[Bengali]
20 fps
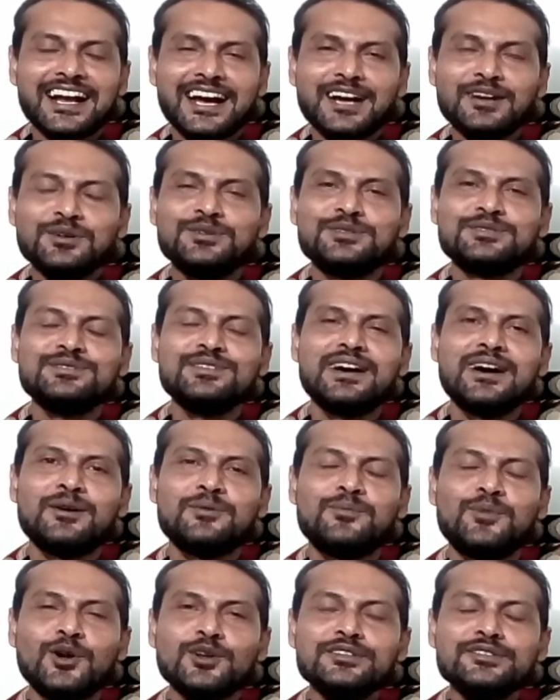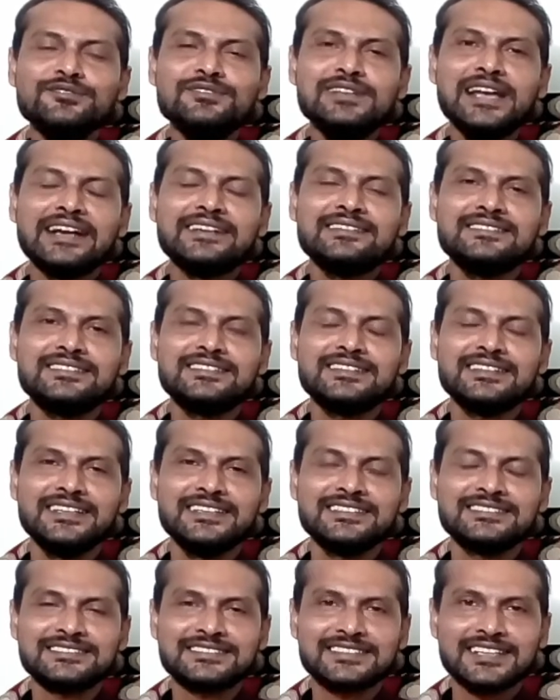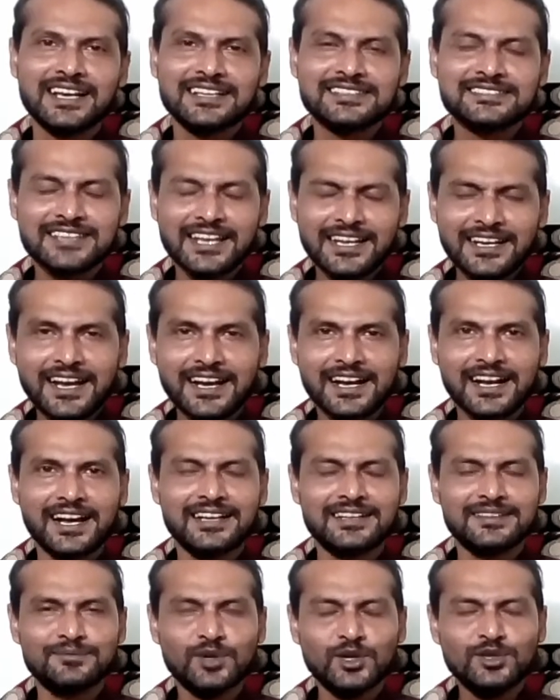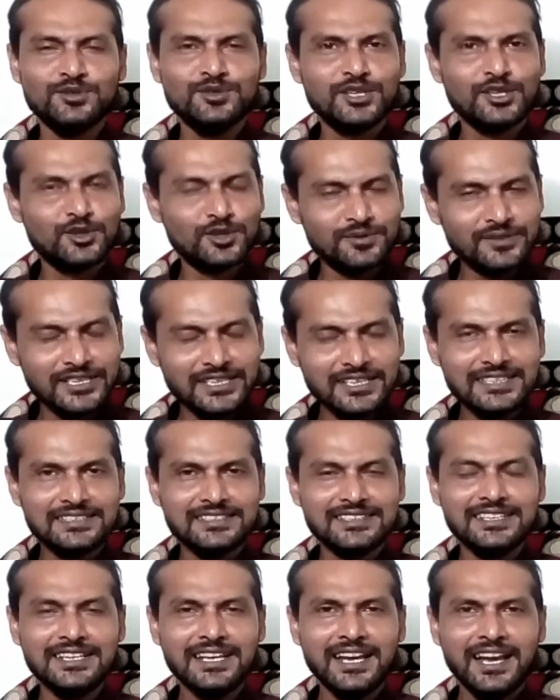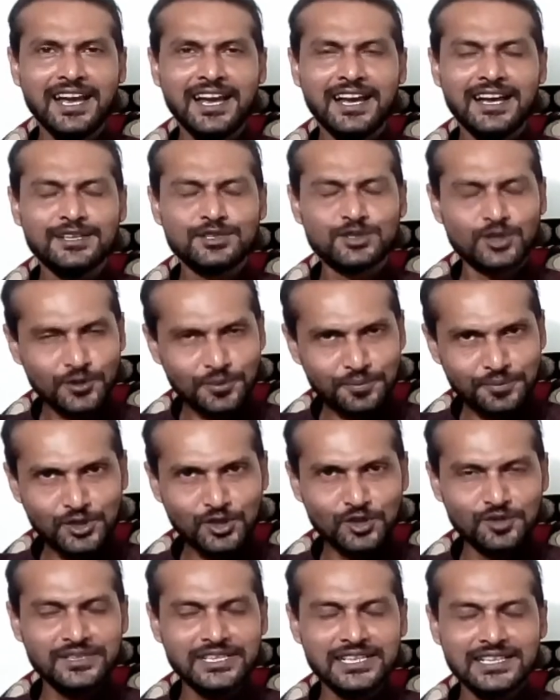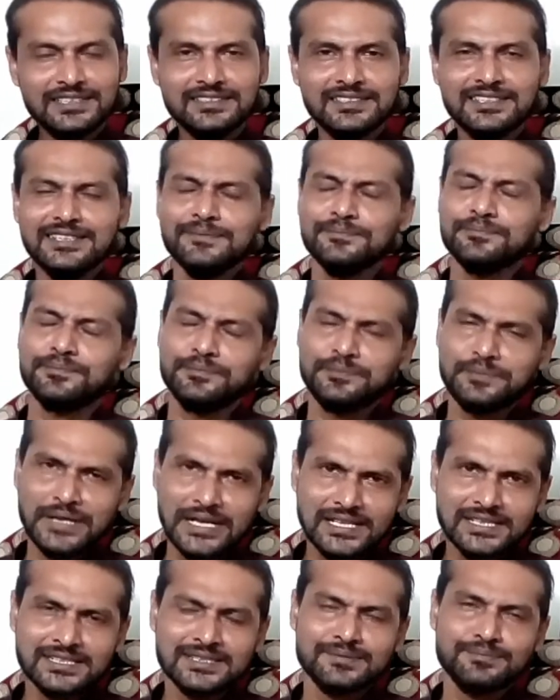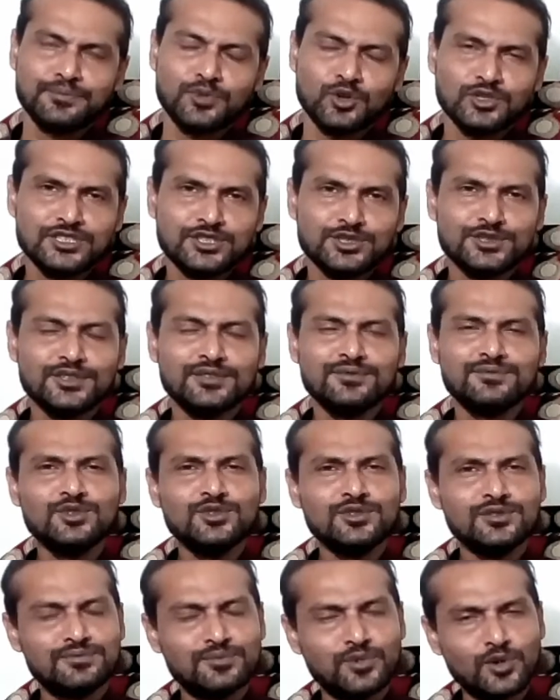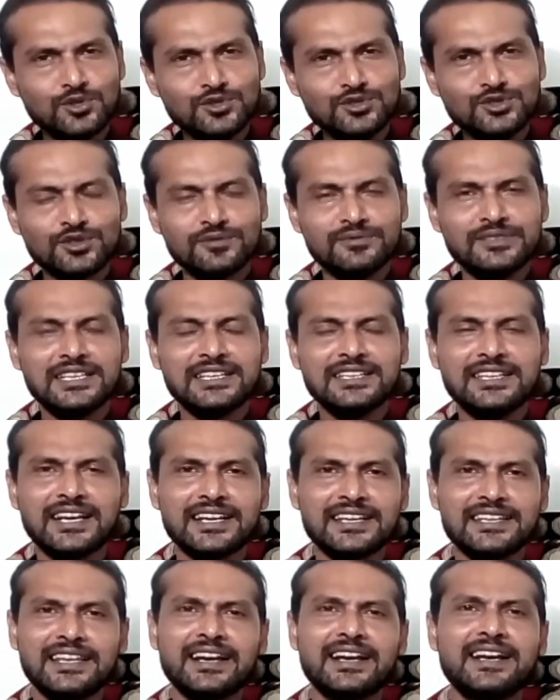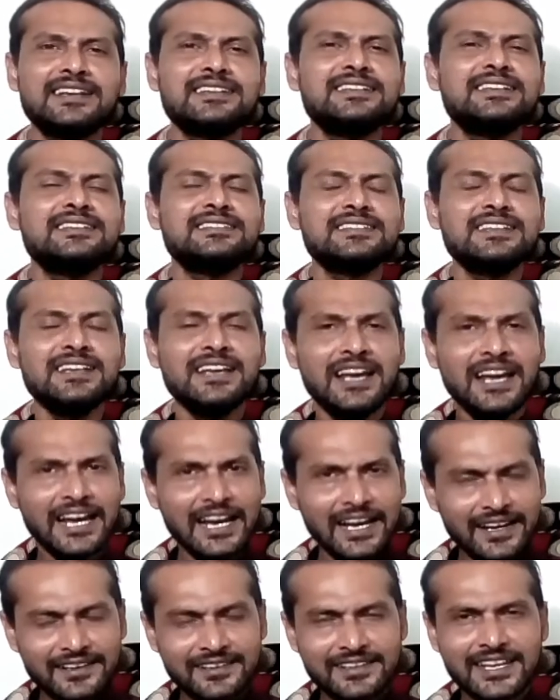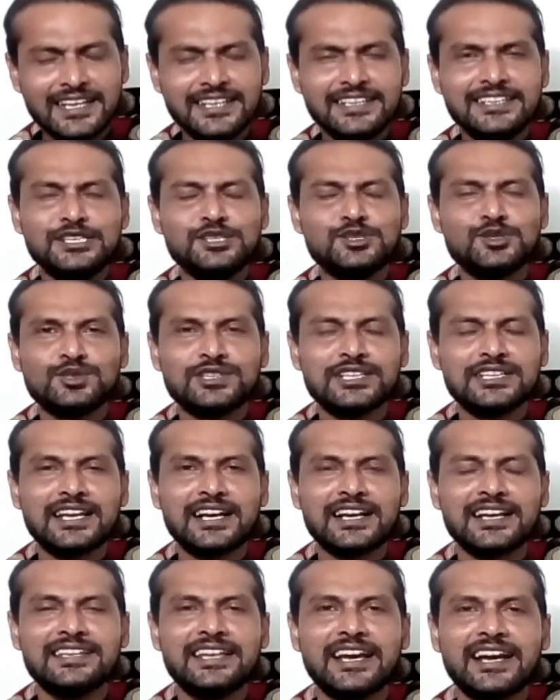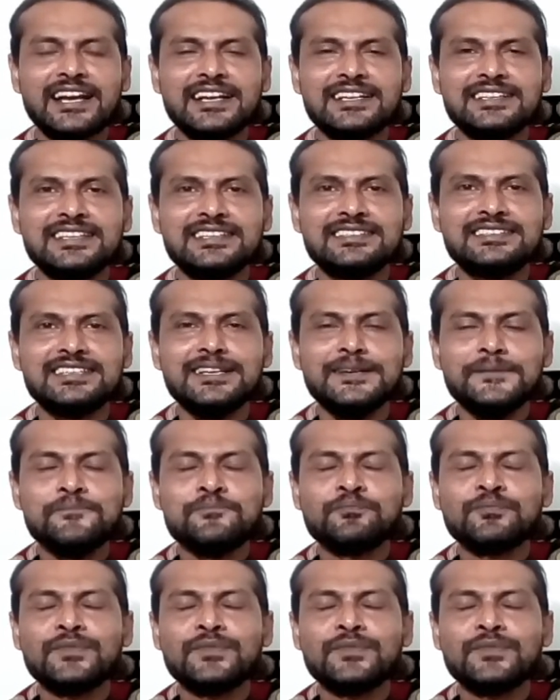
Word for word: কারণ বলিউড অ্যাক্ট্রেস সানা খান বলিউডের অভিনেত্রী জনপ্রিয় অভিনেত্রী বেশ পরিচিত মুখ বহু ছবিতে তাকে দেখা গিয়েছে রিয়েলিটি শোতে তাকে দেখা গিয়েছে